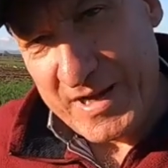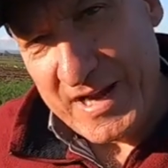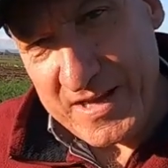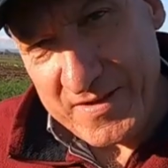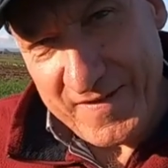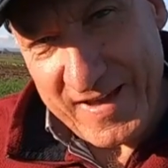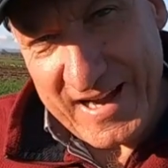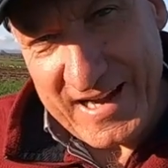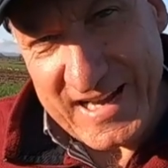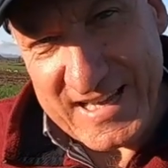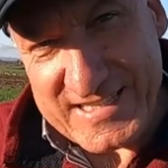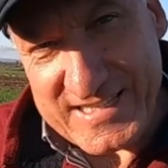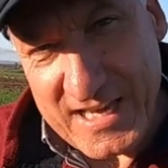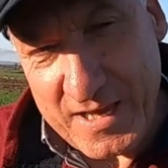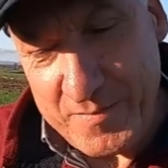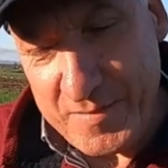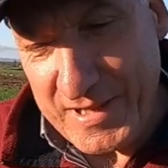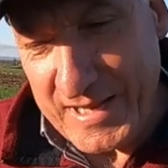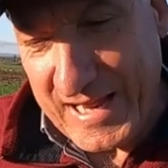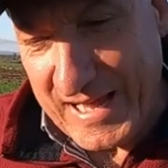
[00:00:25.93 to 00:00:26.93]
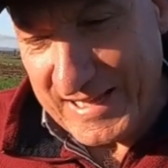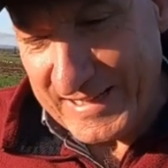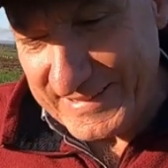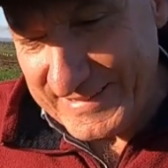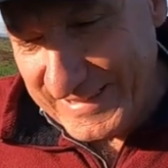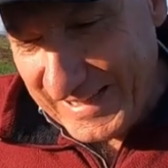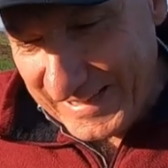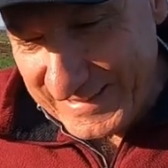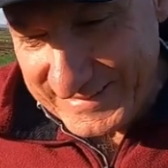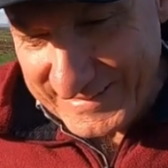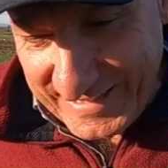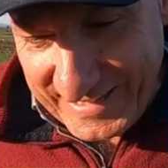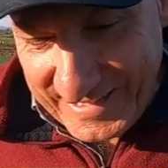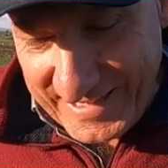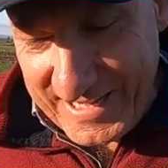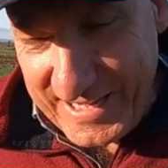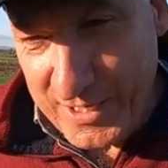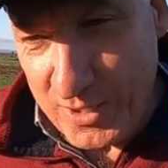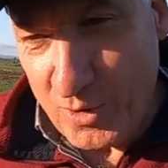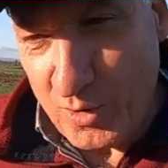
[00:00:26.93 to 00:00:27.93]
Per arrivare alla semina dal
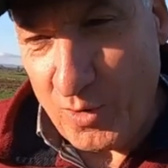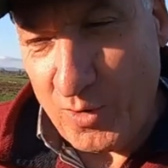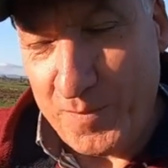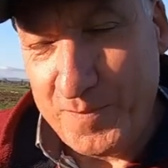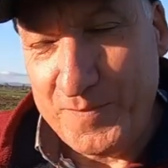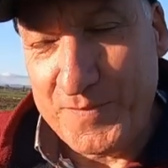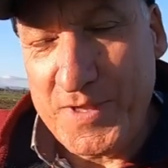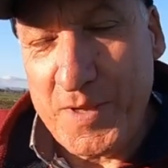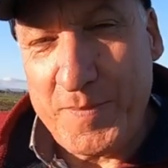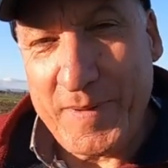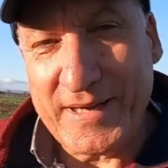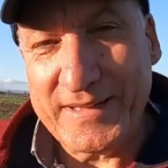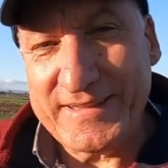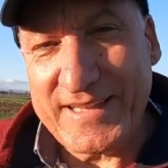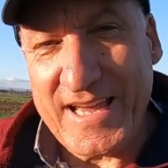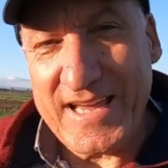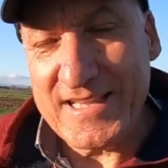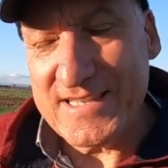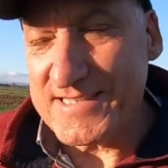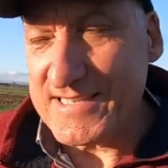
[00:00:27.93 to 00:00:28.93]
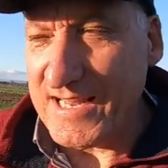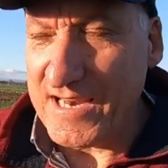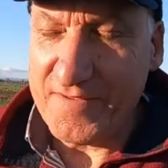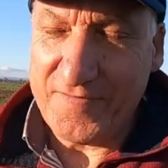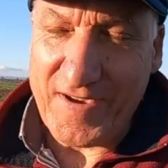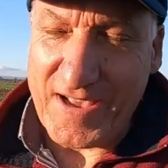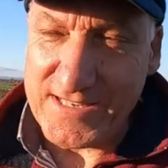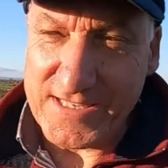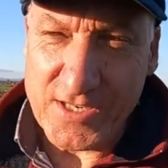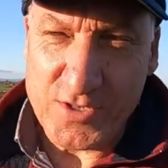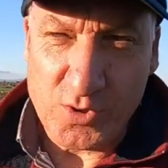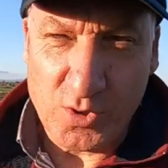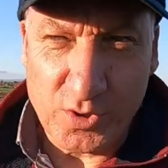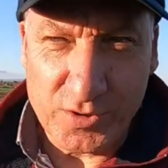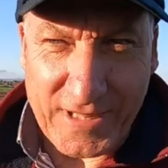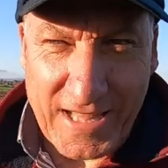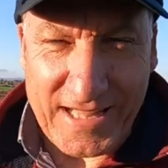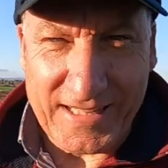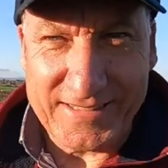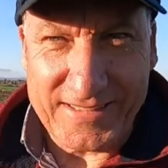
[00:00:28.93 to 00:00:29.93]
terreno di partenza le fasi
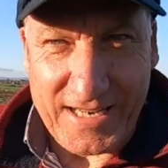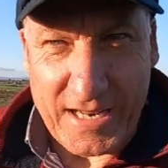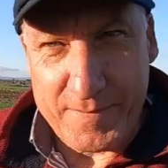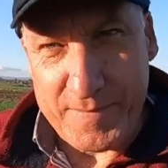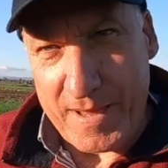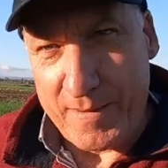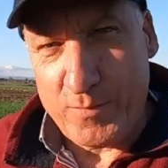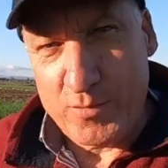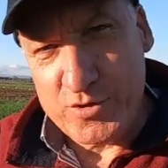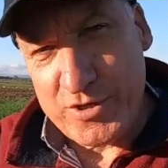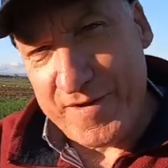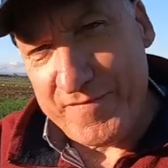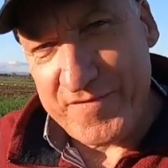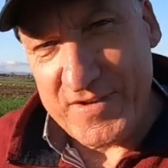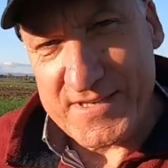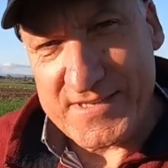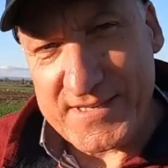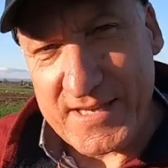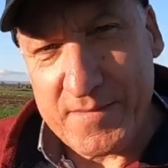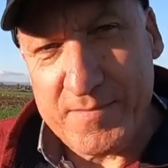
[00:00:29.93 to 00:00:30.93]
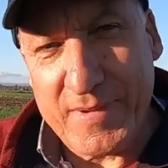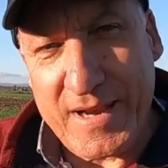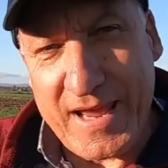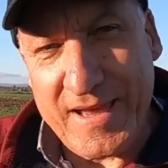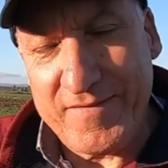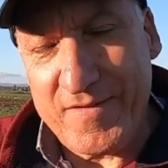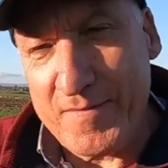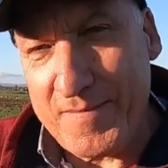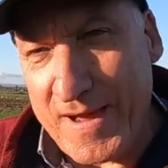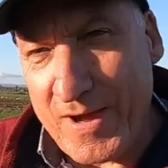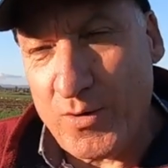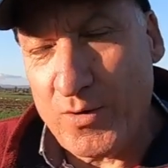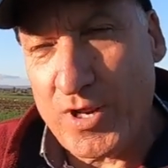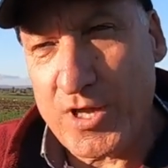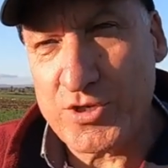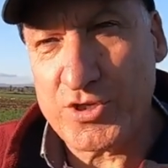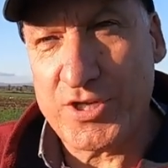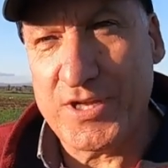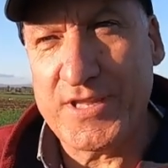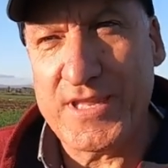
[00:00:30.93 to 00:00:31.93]
sono tante, le abbiamo già viste in breve, ma
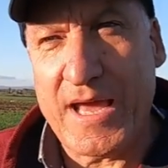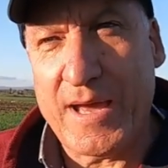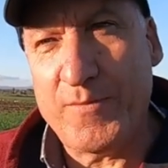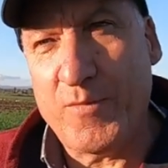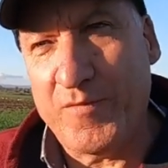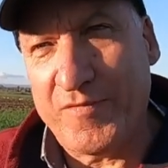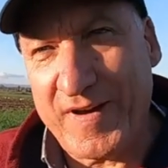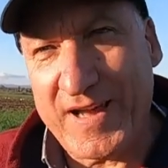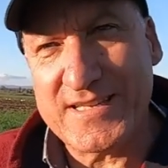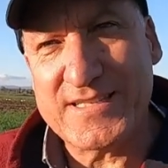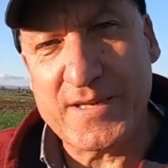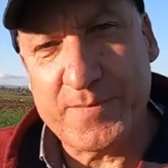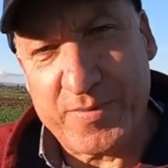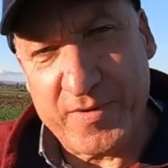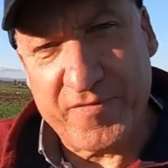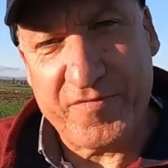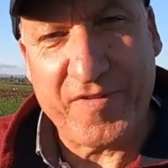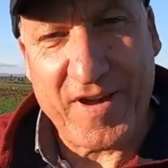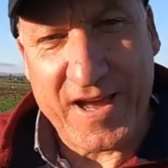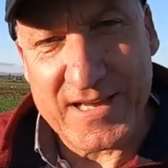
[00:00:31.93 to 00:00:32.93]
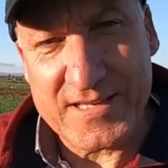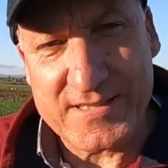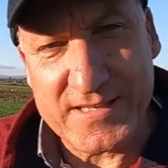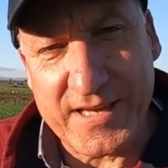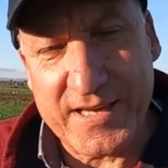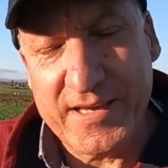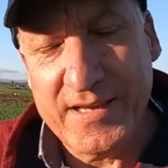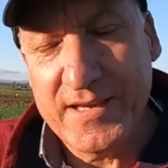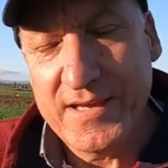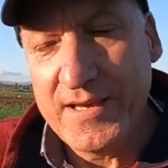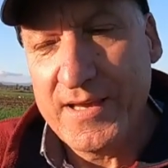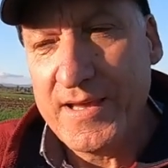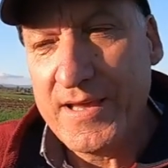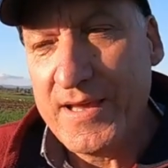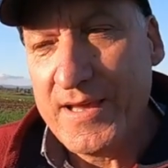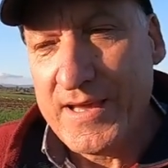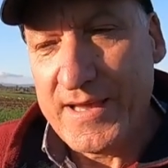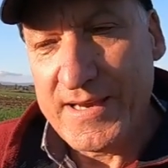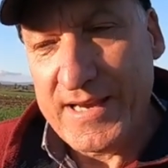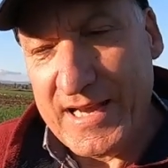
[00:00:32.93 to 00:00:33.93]
ora scendiamo fase per fase
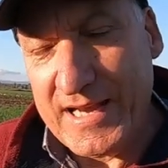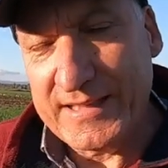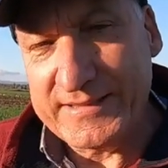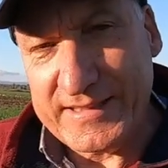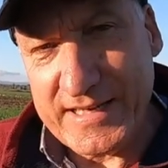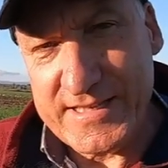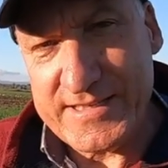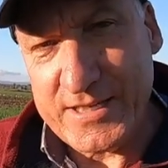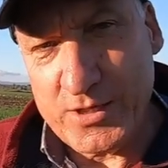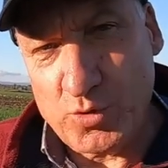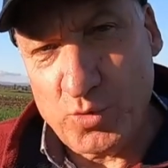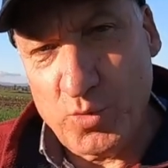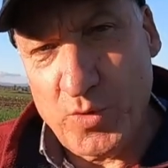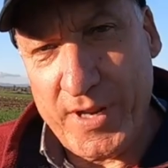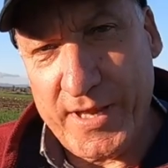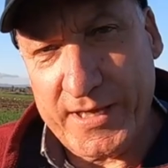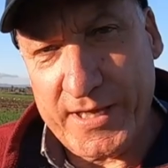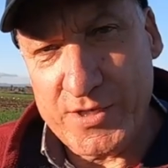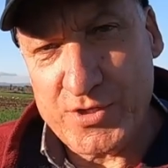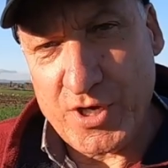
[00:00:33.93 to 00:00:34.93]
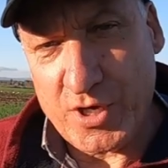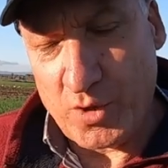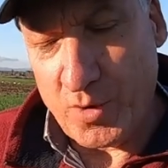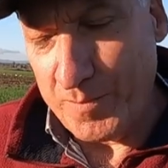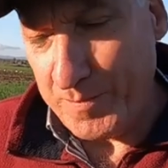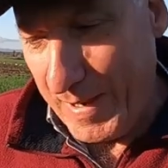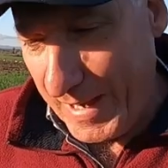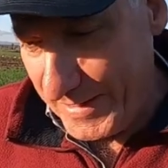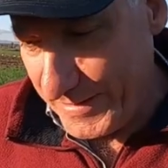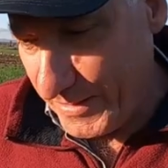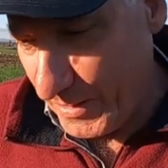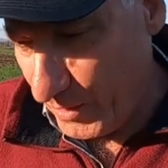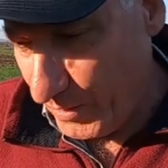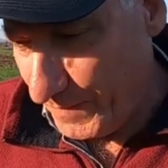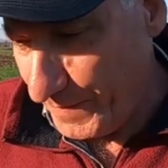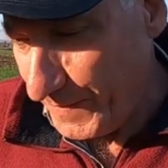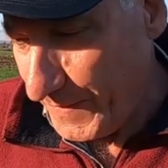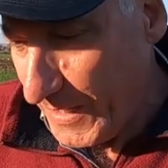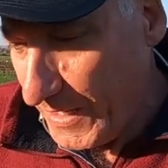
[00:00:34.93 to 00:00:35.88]
nelle attrezzature che ci accompagnano.